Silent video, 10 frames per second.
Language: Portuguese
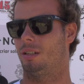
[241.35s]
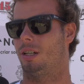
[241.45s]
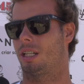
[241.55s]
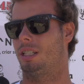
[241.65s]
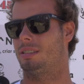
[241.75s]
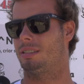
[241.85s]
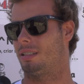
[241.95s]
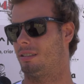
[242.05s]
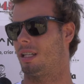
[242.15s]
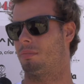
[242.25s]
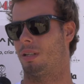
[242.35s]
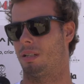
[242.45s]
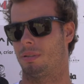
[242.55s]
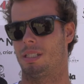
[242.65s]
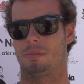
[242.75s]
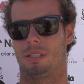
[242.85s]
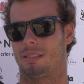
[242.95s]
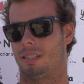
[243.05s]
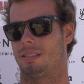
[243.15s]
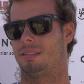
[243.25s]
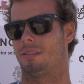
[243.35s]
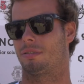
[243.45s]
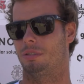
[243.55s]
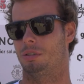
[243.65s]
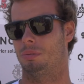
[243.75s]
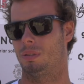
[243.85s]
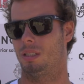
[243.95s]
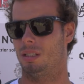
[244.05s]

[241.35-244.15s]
A organização está de parabéns, o Ericeira Surf Clube,